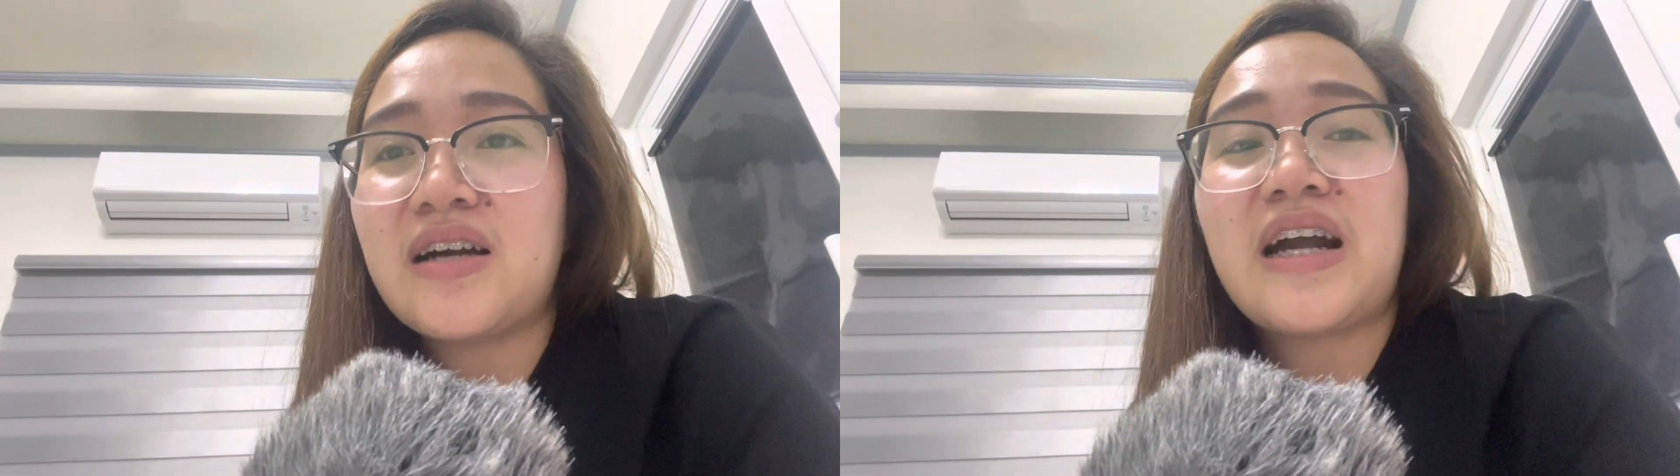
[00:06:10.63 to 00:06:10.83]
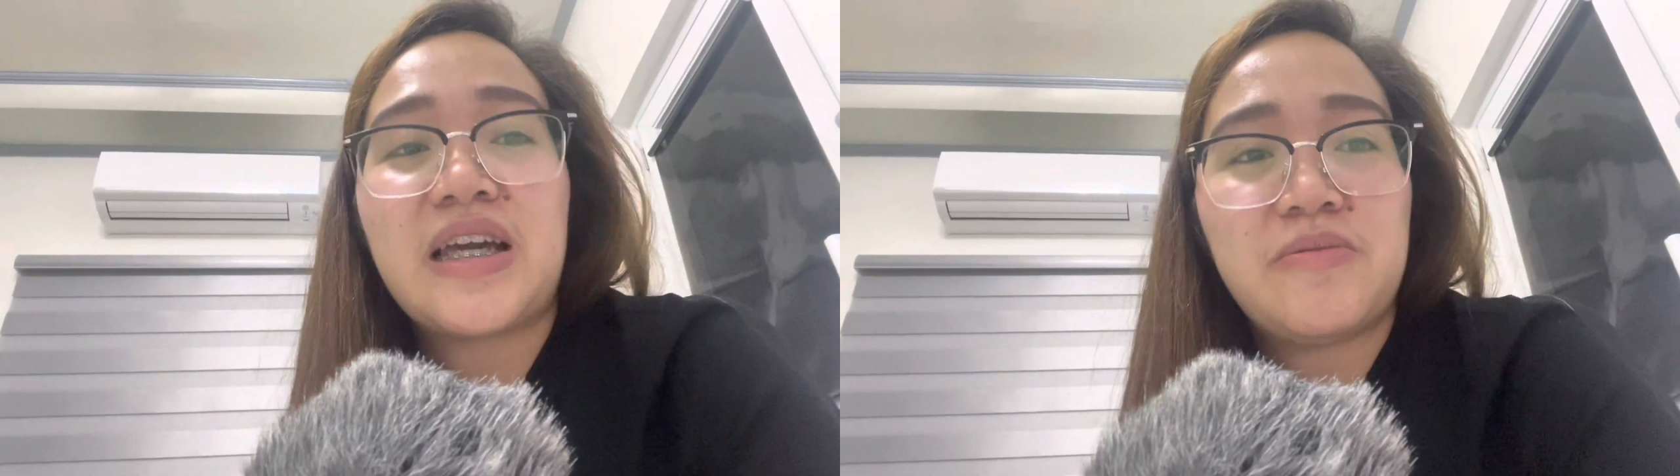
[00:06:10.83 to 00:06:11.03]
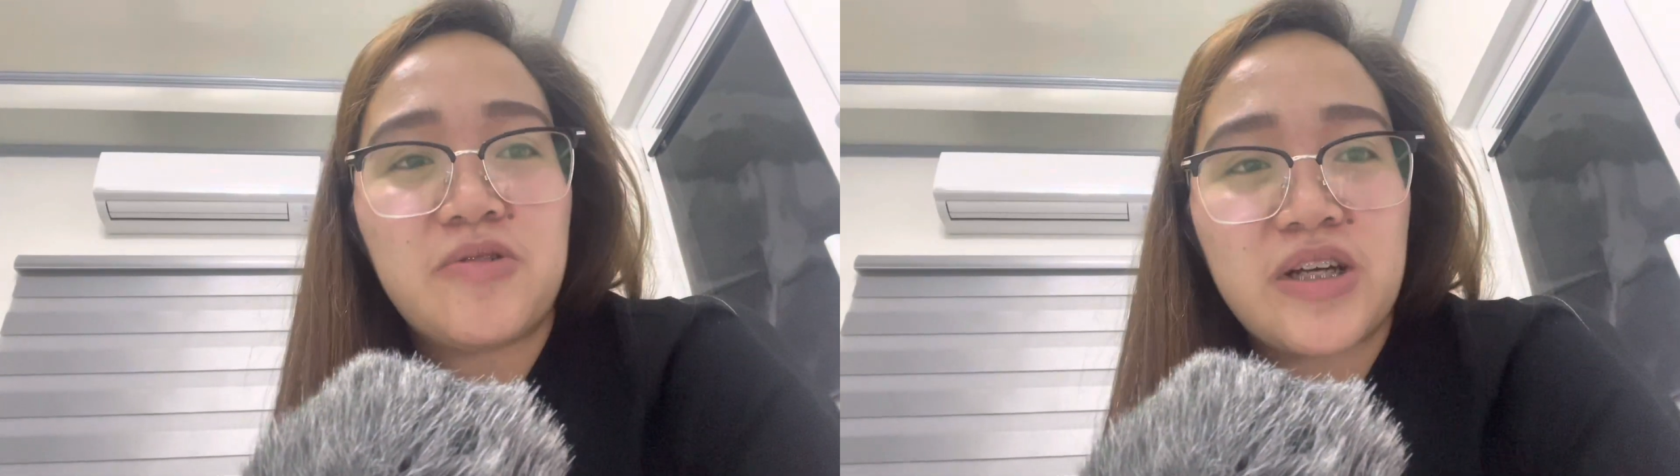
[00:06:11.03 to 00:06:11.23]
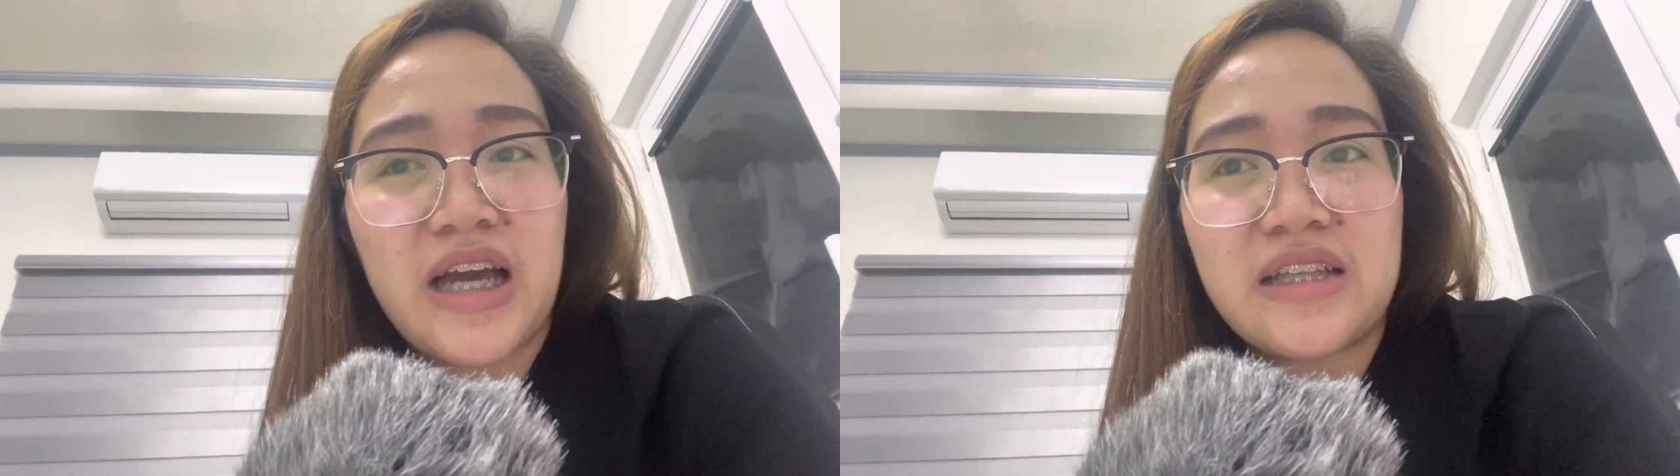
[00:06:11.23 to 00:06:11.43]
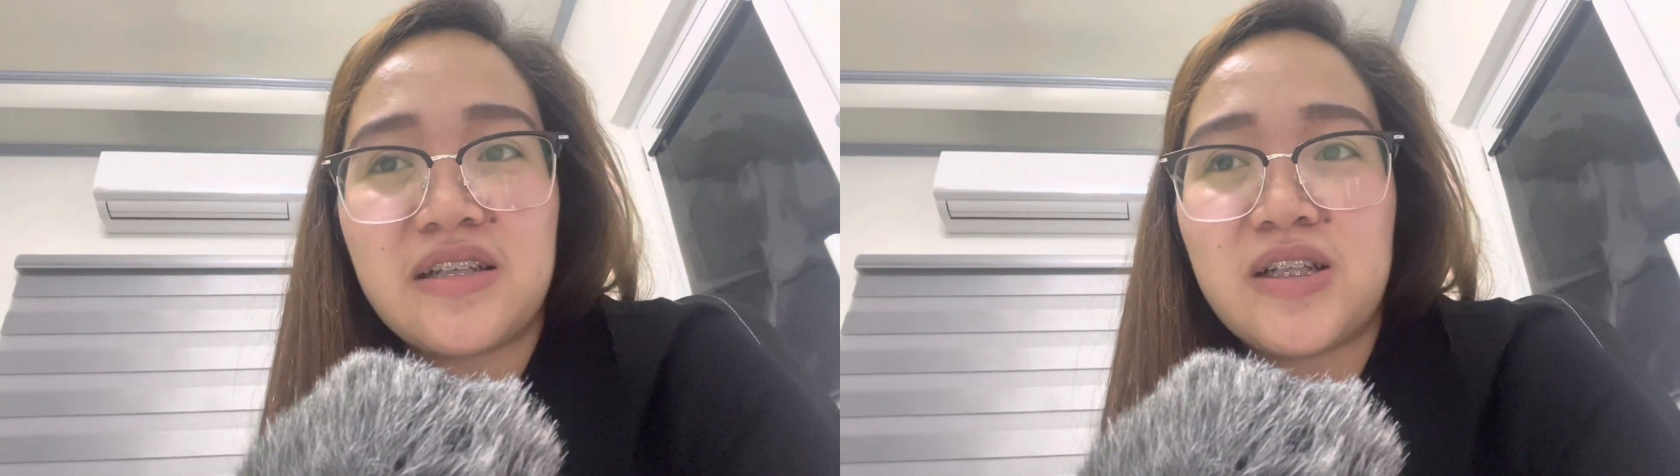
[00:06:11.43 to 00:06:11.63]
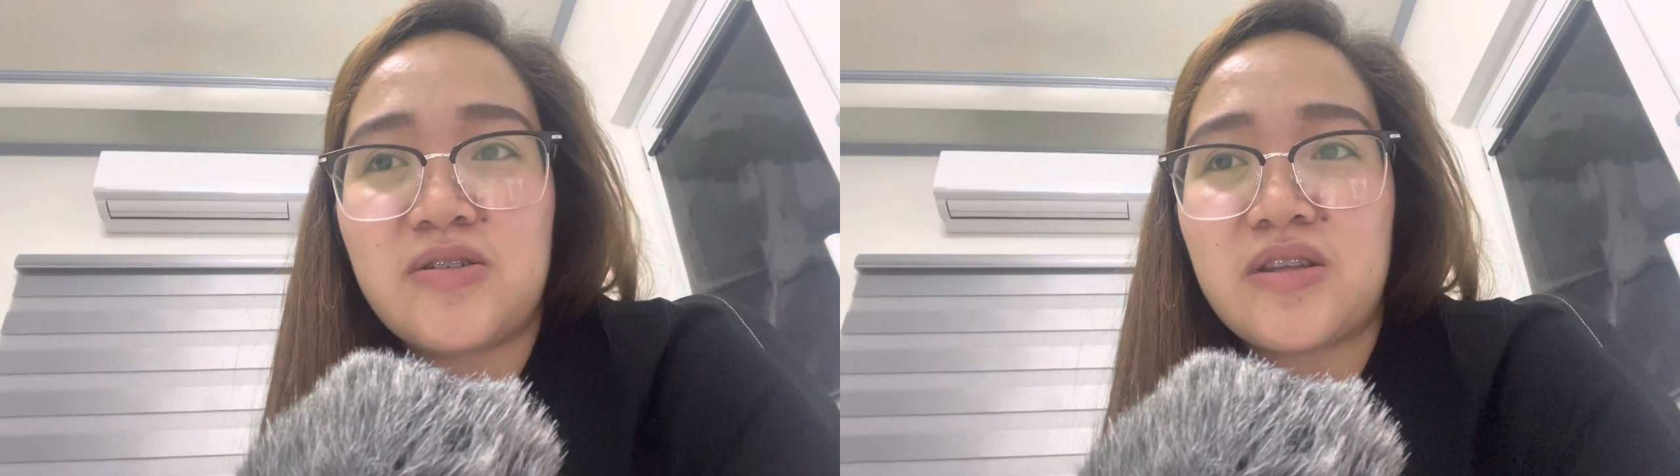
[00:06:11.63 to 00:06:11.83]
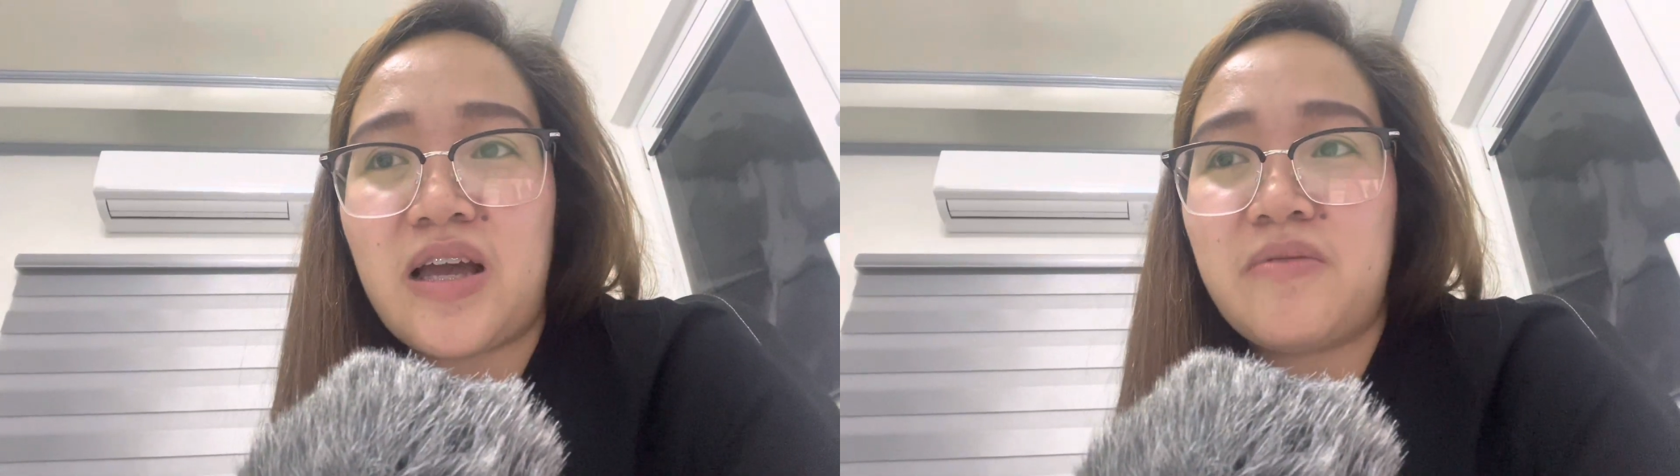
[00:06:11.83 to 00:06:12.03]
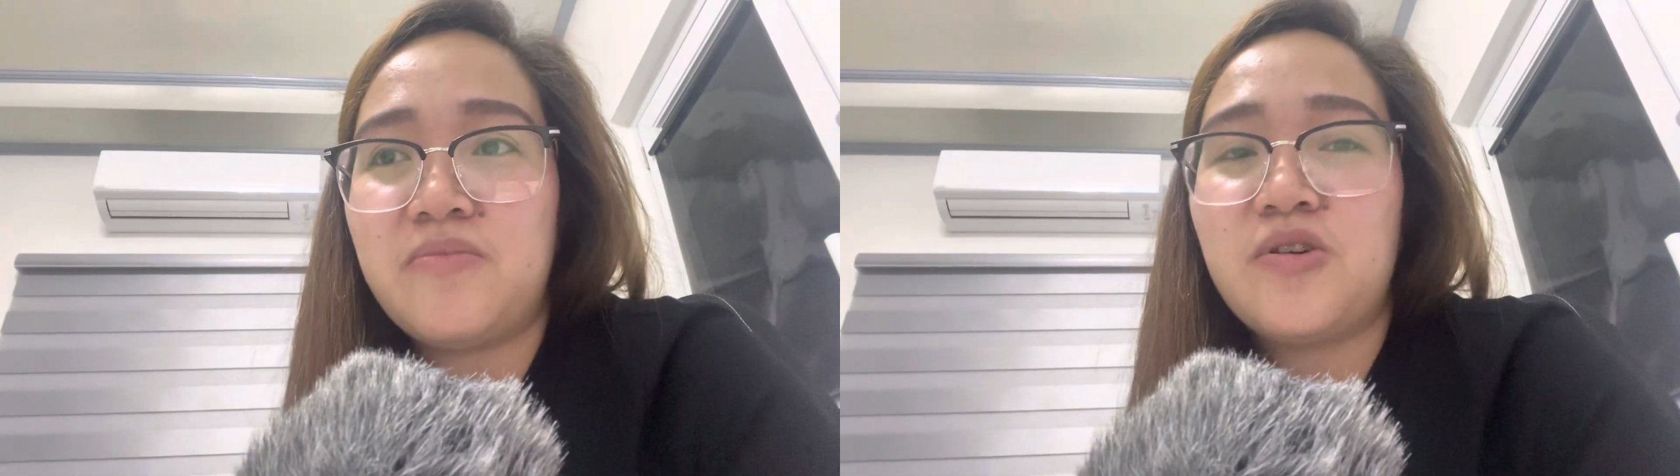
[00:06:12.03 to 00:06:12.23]
kaya mong i-handle yung
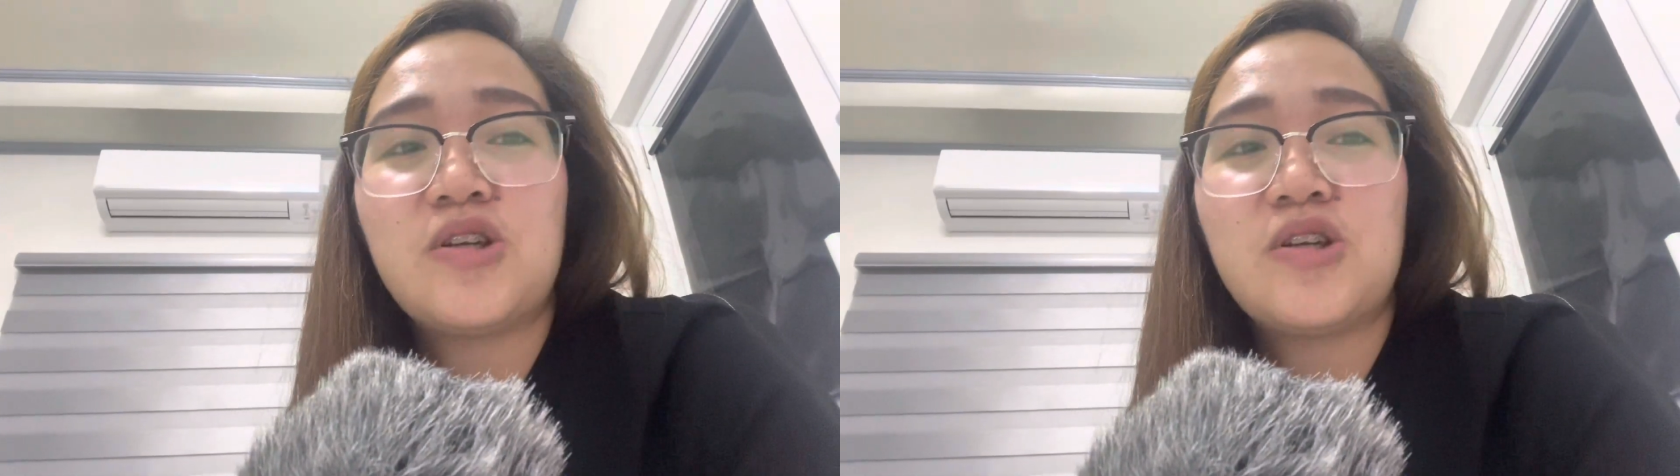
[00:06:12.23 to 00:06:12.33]
time mo,